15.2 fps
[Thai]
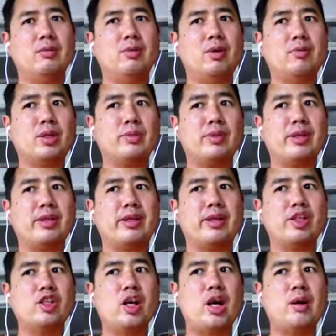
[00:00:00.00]
ผมก็มีสิ่ง
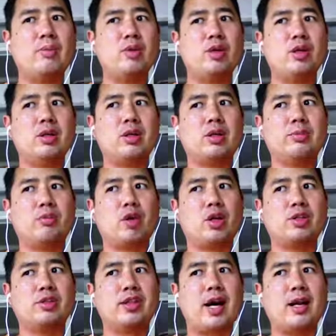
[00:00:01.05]
ที่ชอบเรื่องบท
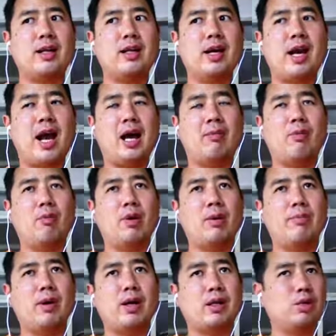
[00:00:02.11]
สารเรื่องอาหาร ผมก็
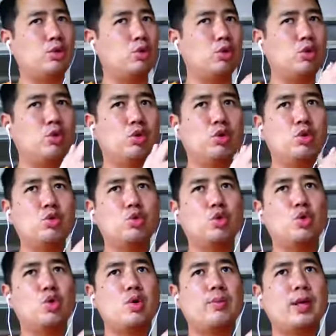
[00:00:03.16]
เปิดดูยูทูบยู
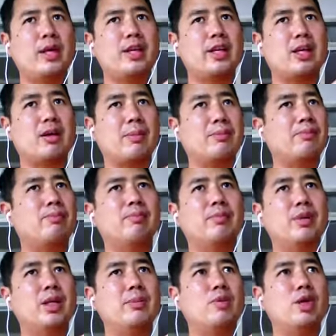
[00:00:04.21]
ทูบอะไรเกี่ยวกับ
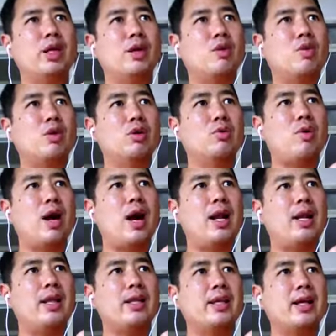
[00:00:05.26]
เรื่องพวกนี้ค้นคว้า
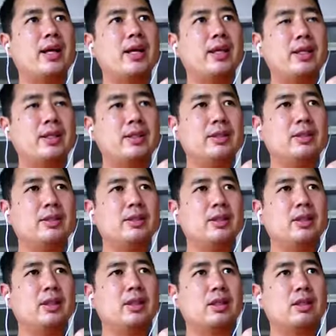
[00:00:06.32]
อะไรยังไง
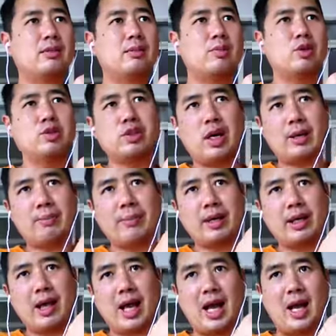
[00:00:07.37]
บทศาสตร์อเม
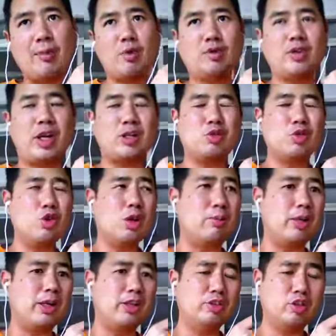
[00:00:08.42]
ริกาบทศาสตร์ยุโรป
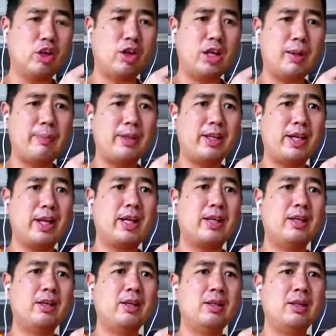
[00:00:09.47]
เรนซองอะไรเป็นยังไง
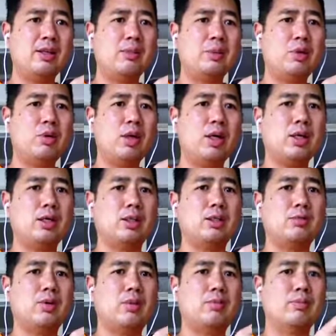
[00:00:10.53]
เพราะว่าหนึ่ง
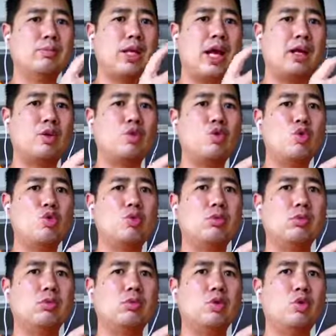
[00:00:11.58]
ผมอยากรู้
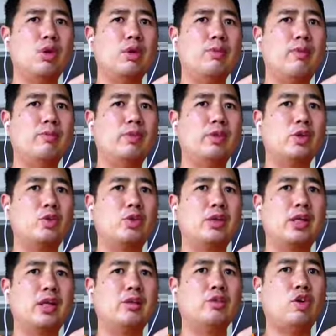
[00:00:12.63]
รู้แล้วผมสนุก
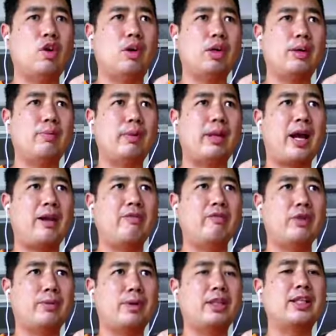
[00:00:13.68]
ดีแล้วสองเนี่ยเป็นการ
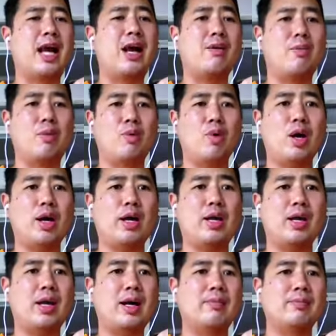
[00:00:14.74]
ฝึกภาษาผมด้วย
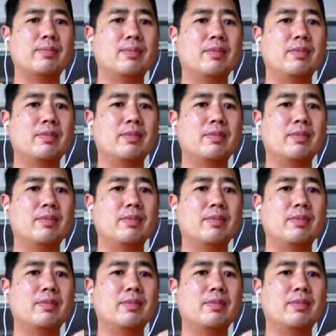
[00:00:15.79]
นะครับ